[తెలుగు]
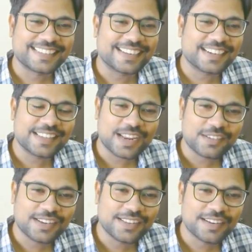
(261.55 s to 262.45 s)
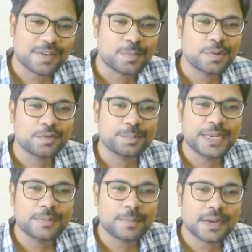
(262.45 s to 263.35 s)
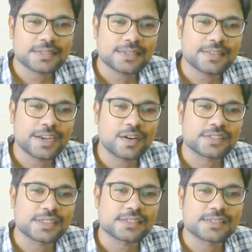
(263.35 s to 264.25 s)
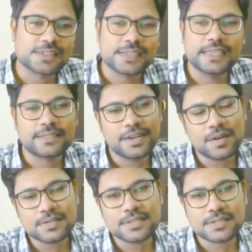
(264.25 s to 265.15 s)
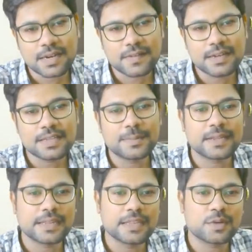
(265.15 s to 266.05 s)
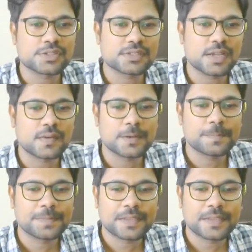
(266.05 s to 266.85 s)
అక్కడికి రావాలి అని అన్నప్పుడు మినిమం మార్క్స్ ఆర్ త్రీ నాట్ సిక్స్ ఈ త్రీ నాట్ సిక్స్ రావడానికి మనకి ఎన్ని క్వశ్చన్స్ కావాలి